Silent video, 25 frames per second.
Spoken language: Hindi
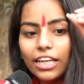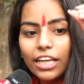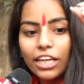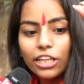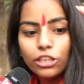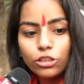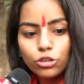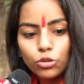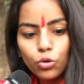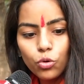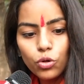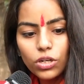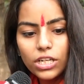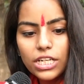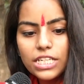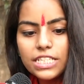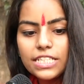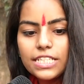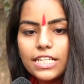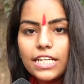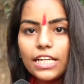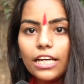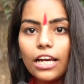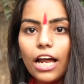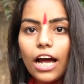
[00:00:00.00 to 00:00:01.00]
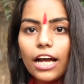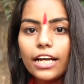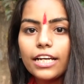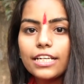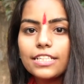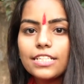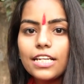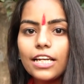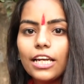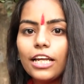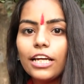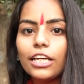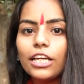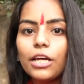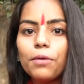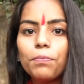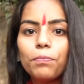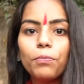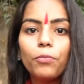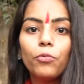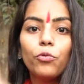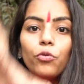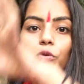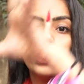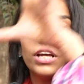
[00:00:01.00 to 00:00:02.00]
के एक छोटे से इलाके से लेके
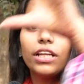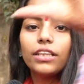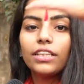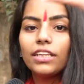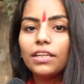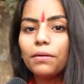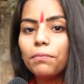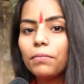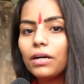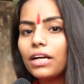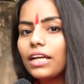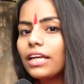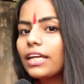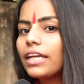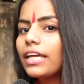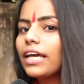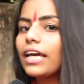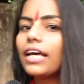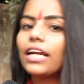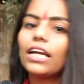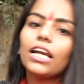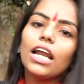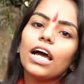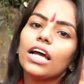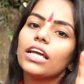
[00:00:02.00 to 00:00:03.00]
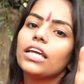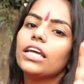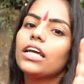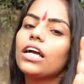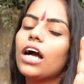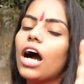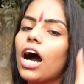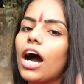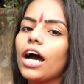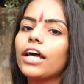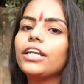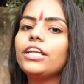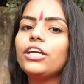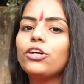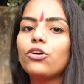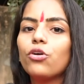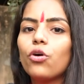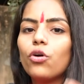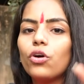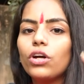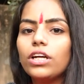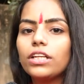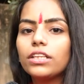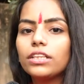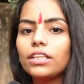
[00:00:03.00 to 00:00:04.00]
पूरे इतने बड़े केरला की कहानी
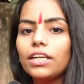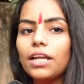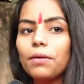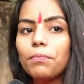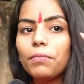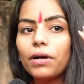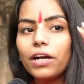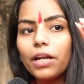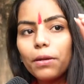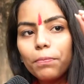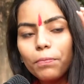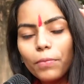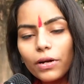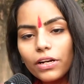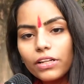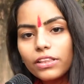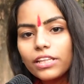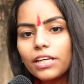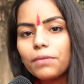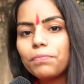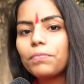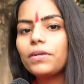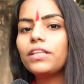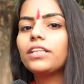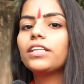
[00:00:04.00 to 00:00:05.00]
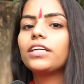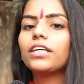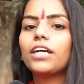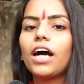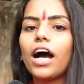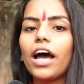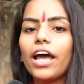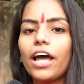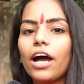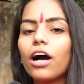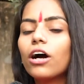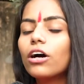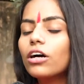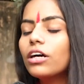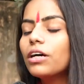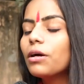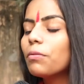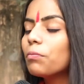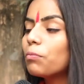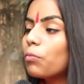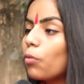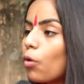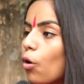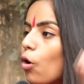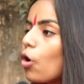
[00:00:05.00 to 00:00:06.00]
को इतने बड़े पर्दे पे दिखाया
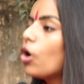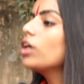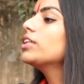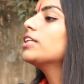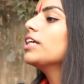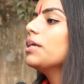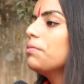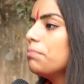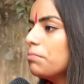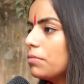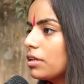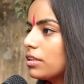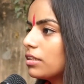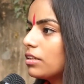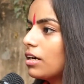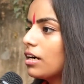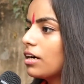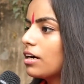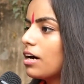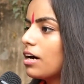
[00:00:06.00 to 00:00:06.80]
बहुत हिम्मत का